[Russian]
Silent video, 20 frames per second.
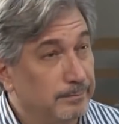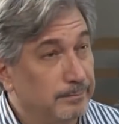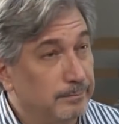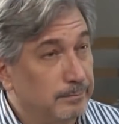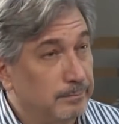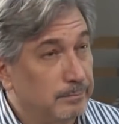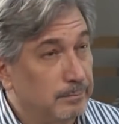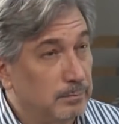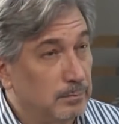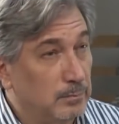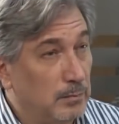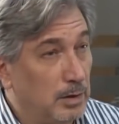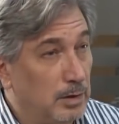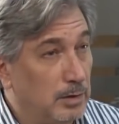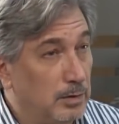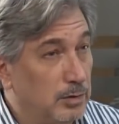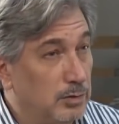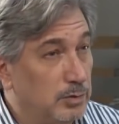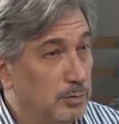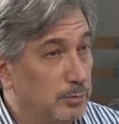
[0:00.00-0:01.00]
И
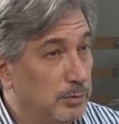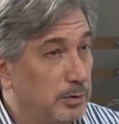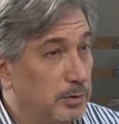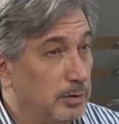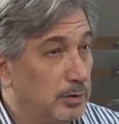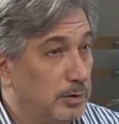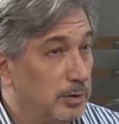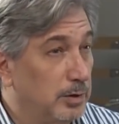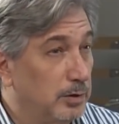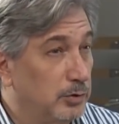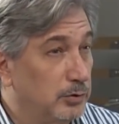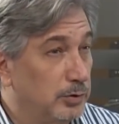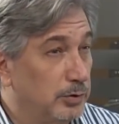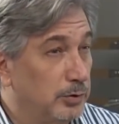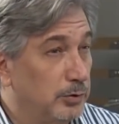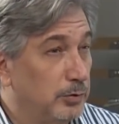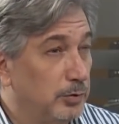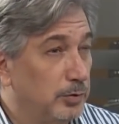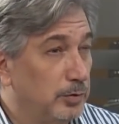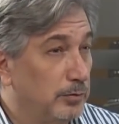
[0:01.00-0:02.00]
во-вторых, Мир
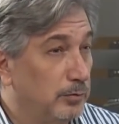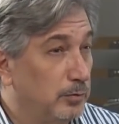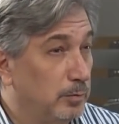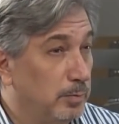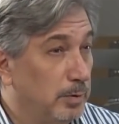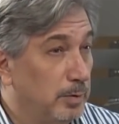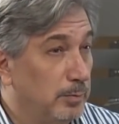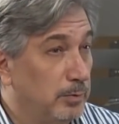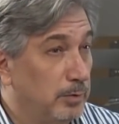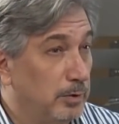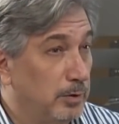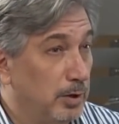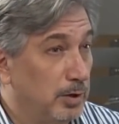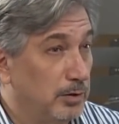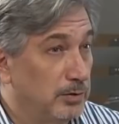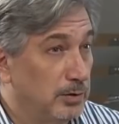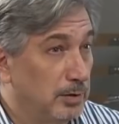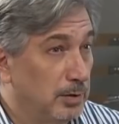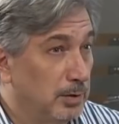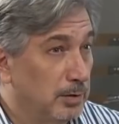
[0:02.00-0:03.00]
сейчас является очень
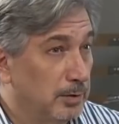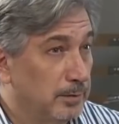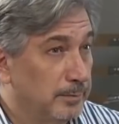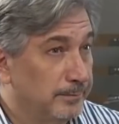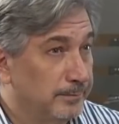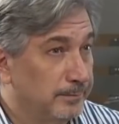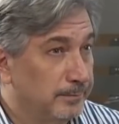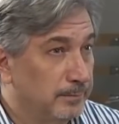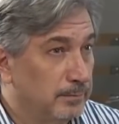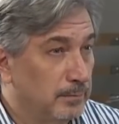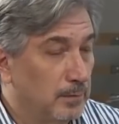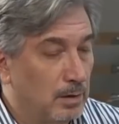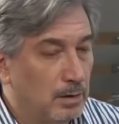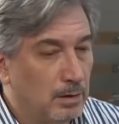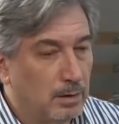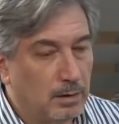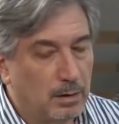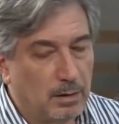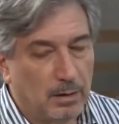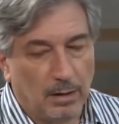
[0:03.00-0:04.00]
неспокойным местом,